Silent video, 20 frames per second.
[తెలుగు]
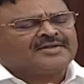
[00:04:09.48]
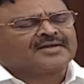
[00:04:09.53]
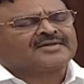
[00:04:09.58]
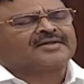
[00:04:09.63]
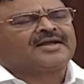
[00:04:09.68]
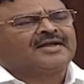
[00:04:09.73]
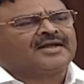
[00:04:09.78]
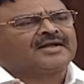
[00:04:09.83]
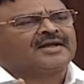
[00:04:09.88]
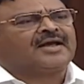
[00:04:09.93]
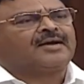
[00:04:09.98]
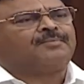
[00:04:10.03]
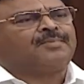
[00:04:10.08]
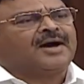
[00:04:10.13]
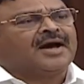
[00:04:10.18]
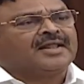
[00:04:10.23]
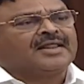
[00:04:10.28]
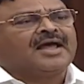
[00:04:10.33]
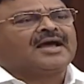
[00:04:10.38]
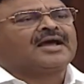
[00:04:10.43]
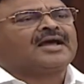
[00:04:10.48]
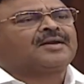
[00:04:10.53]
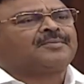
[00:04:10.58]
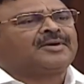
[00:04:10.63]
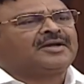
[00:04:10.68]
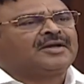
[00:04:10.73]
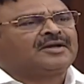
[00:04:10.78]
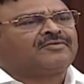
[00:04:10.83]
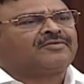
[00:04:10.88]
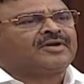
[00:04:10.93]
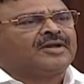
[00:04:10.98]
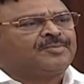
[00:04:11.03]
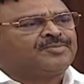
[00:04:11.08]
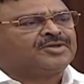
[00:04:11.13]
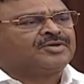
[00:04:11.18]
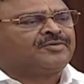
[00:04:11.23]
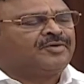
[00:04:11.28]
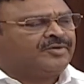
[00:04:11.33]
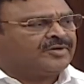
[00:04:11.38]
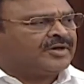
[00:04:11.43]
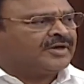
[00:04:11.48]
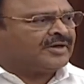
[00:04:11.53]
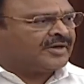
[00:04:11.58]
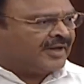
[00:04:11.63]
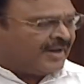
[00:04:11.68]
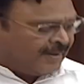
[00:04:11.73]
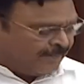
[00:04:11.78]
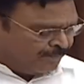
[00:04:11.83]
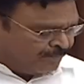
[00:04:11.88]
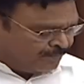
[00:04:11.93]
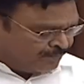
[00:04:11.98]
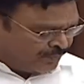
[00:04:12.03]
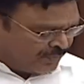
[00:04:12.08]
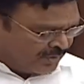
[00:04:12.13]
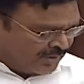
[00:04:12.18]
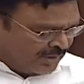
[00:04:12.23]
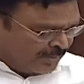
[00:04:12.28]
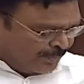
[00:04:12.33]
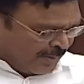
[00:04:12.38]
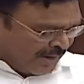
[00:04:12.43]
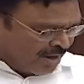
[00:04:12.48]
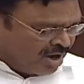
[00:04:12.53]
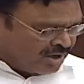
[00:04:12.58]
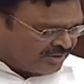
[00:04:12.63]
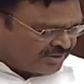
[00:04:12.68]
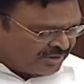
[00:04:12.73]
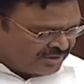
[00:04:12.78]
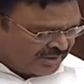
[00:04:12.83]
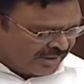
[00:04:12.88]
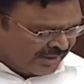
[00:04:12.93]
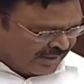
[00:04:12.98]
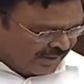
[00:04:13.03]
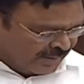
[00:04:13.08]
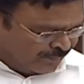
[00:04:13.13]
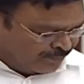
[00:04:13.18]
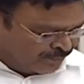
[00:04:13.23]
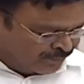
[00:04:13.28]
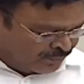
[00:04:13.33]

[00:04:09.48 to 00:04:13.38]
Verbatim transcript: అధ్యక్ష ఇక్కడ బాధాకరమైనటువంటి అంశం ఏమిటంటే ఈ పెగాసిస్ అనే